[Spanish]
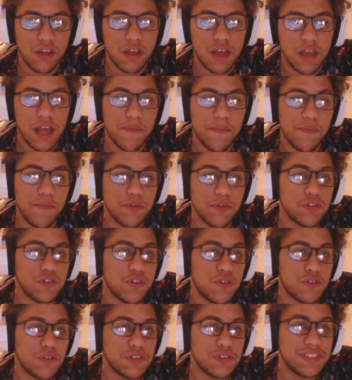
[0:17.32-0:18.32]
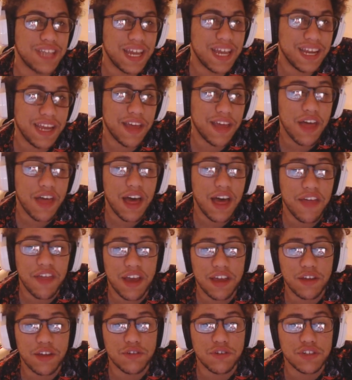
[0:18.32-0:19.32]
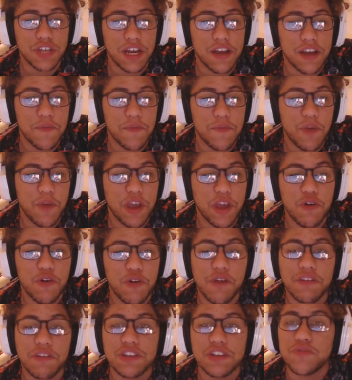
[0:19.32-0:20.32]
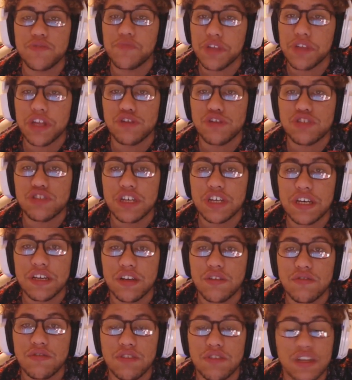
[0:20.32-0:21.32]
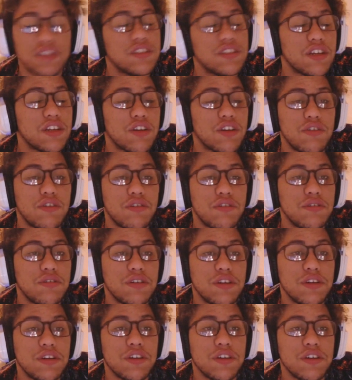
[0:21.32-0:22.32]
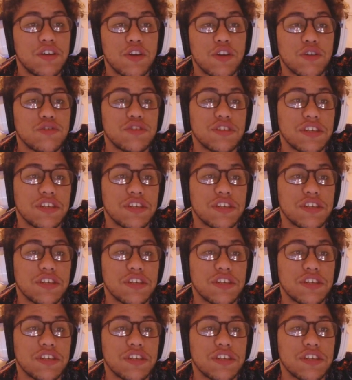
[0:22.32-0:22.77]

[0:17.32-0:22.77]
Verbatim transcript: Él puso seriedad ahí, o sea que me imagino que va a ser un video serio. Y si no, no sé.